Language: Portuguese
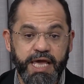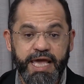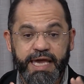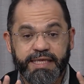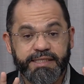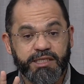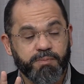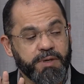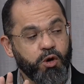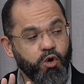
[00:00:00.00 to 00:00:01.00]
E tanto
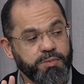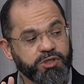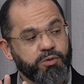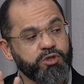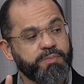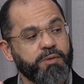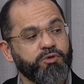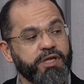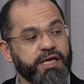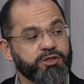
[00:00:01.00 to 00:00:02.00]
para homens quanto para
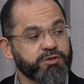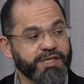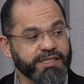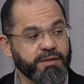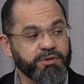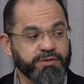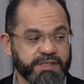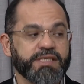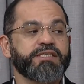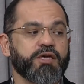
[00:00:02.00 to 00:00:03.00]
mulheres, o tratamento é
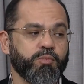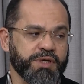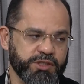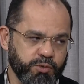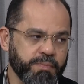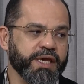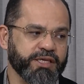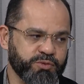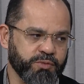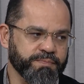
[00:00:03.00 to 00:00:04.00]
essencialmente o
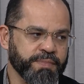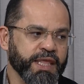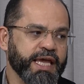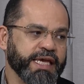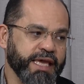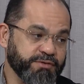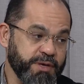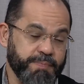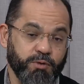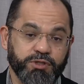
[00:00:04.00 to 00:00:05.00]
mesmo. E aí você
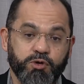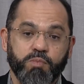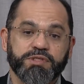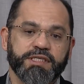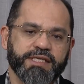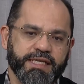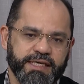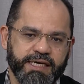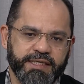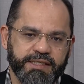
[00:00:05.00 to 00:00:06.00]
me pergunta como se
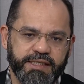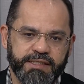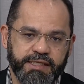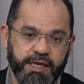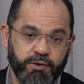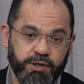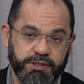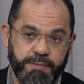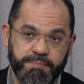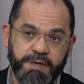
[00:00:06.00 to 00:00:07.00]
trata câncer de
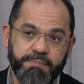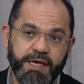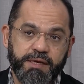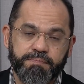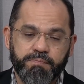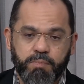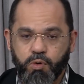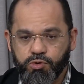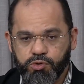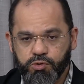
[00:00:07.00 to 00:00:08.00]
tireoide. Primeiro
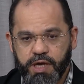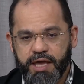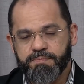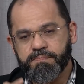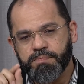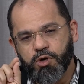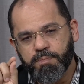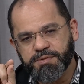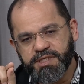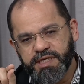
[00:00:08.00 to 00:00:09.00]
ponto é
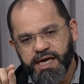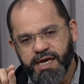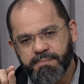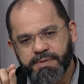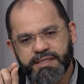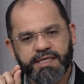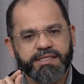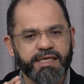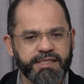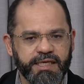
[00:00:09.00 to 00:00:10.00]
biopsiar para ter
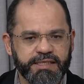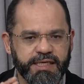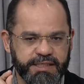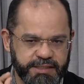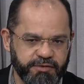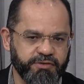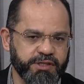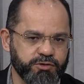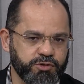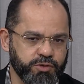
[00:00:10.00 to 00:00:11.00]
certeza que a gente está
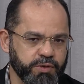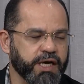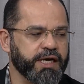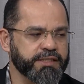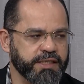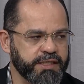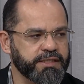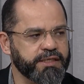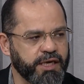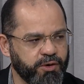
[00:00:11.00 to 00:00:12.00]
falando de um câncer de
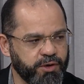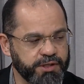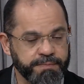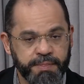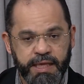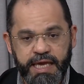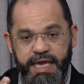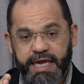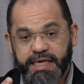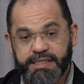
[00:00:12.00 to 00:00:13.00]
tireoide.
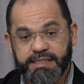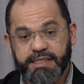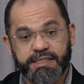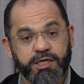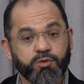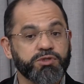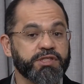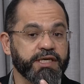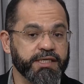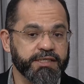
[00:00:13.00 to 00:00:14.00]
Sim. Existem
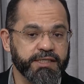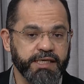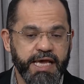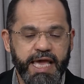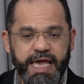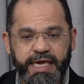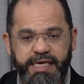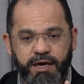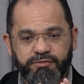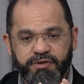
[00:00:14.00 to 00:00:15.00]
circunstâncias em
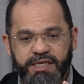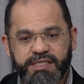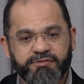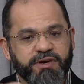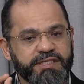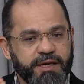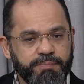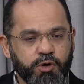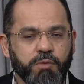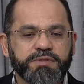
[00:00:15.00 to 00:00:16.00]
que ao invés de fazer a
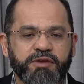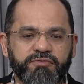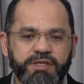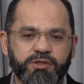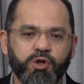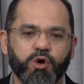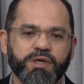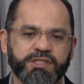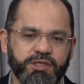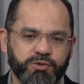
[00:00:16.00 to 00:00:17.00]
biópsia é feita logo
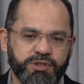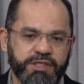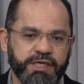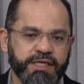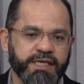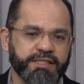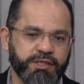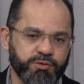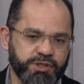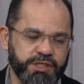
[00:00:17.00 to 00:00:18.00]
a cirurgia. E a
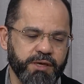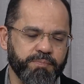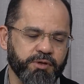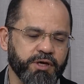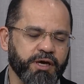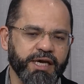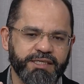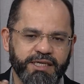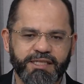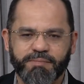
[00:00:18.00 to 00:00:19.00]
cirurgia pode. Ah,
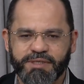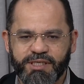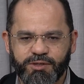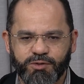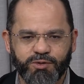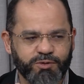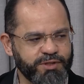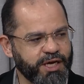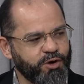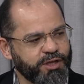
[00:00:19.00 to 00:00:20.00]
aqui está parecendo que eu estou
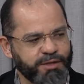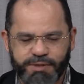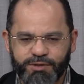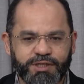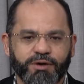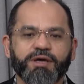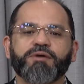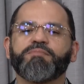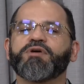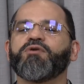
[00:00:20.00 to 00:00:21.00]
degolando, mas não é não. É
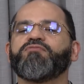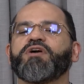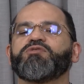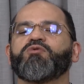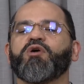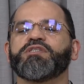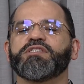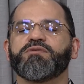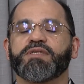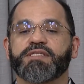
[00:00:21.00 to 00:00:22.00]
porque eu faço um
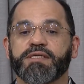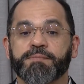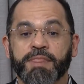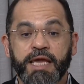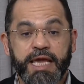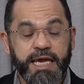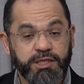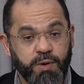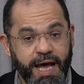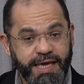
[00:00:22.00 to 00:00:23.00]
cortezinho assim.
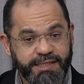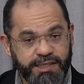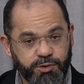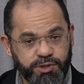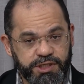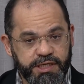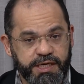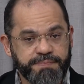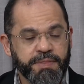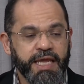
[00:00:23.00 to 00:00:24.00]
Então, a
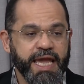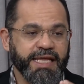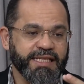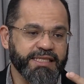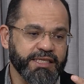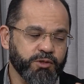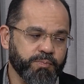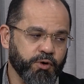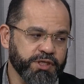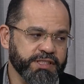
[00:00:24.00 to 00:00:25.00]
cirurgia, ela tanto
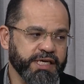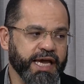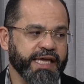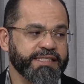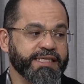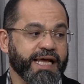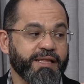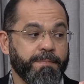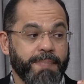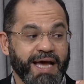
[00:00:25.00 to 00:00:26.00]
pode ser a
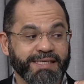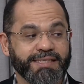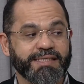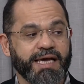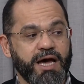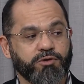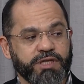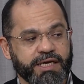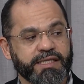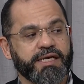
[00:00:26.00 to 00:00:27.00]
retirada parcial
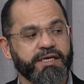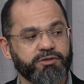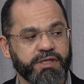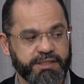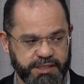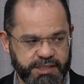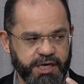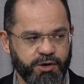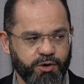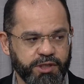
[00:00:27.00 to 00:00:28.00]
da glândula
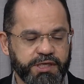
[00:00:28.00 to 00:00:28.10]
tireoide,